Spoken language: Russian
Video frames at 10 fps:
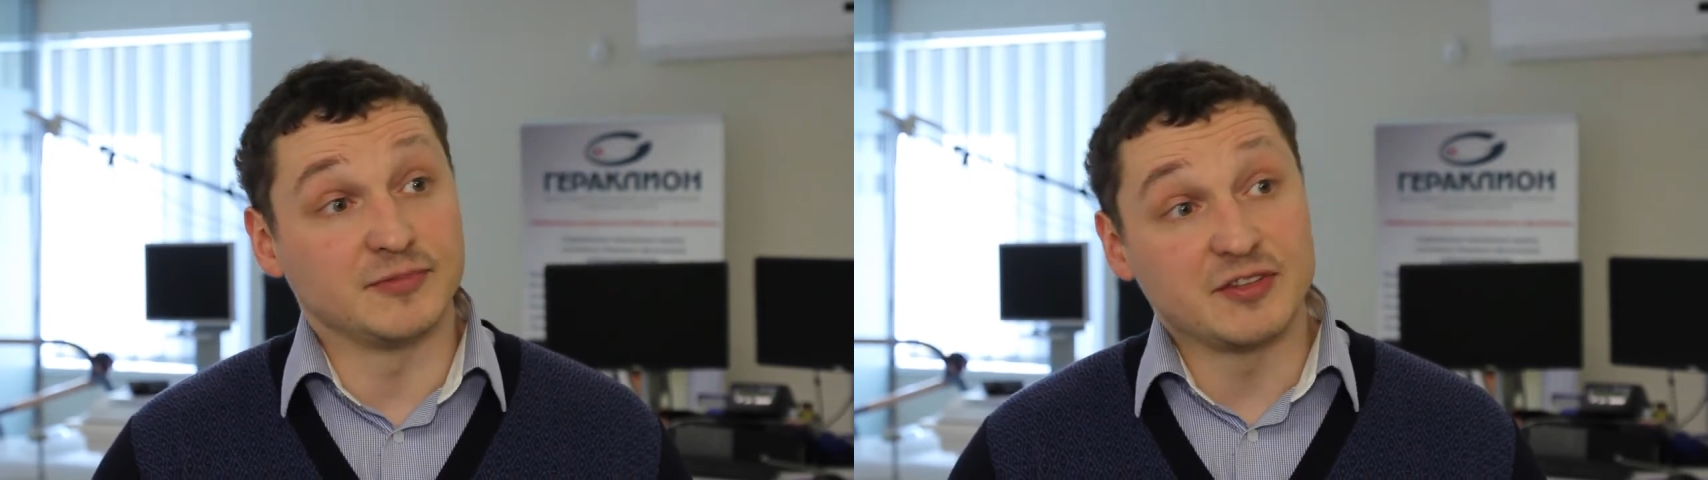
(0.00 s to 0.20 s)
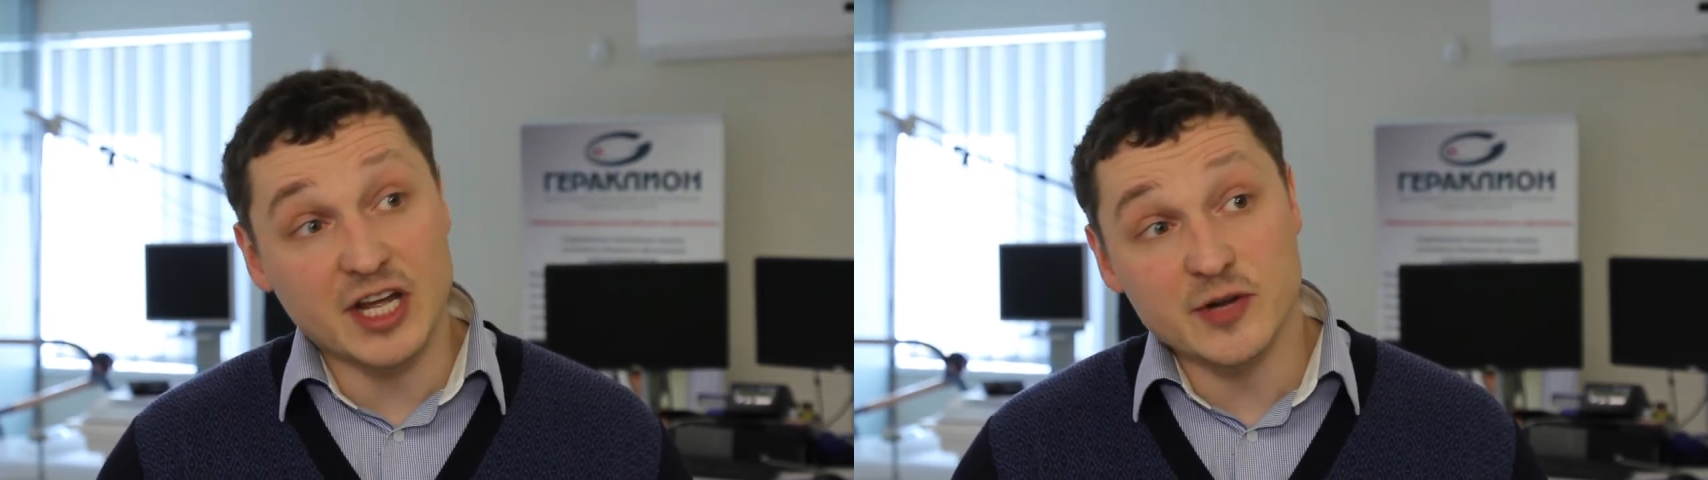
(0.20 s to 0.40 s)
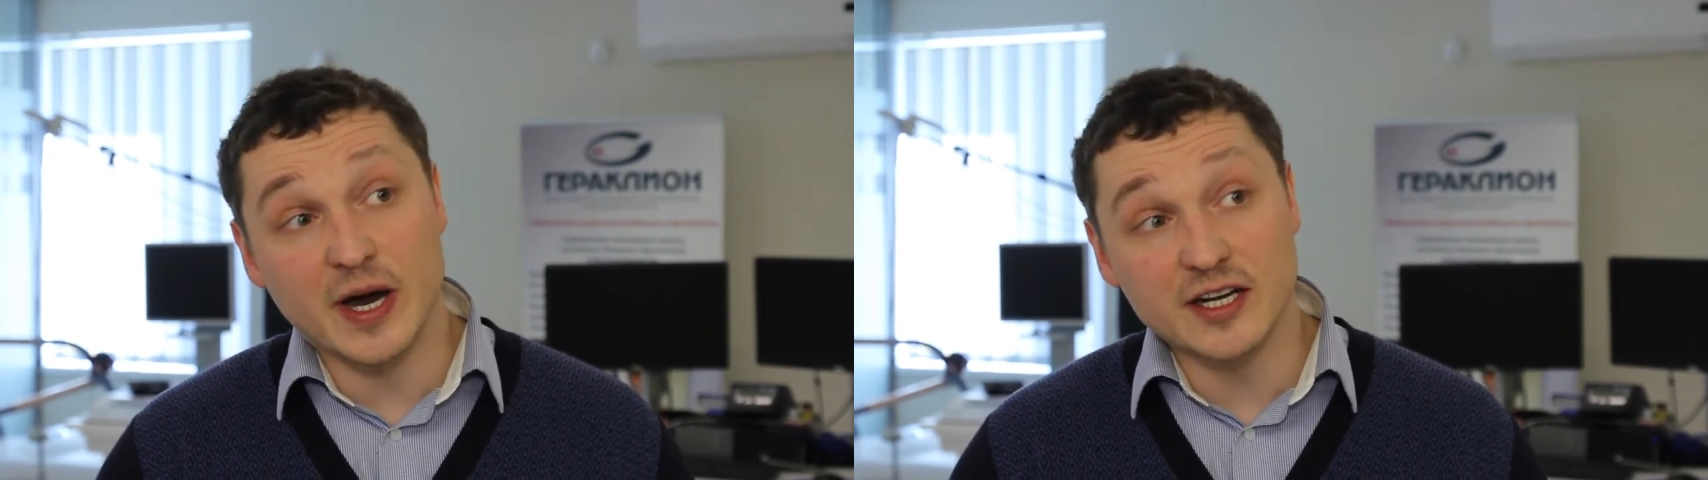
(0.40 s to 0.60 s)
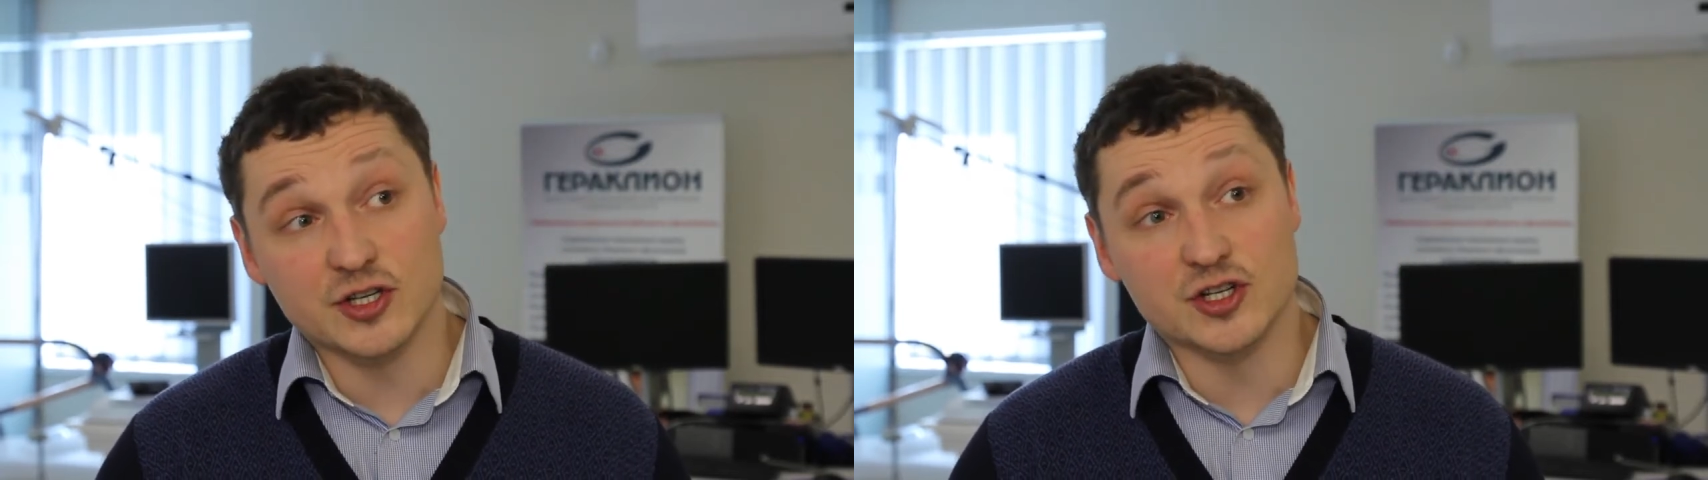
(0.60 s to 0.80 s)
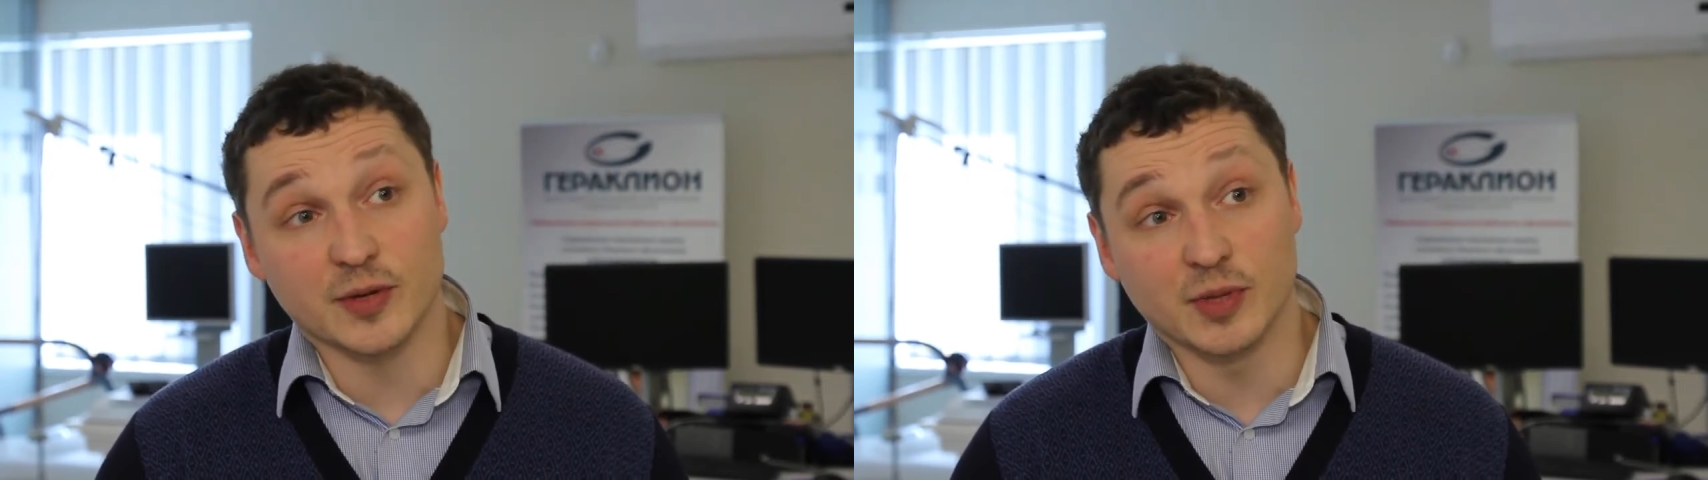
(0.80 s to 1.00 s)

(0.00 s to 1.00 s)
Евгений Борисович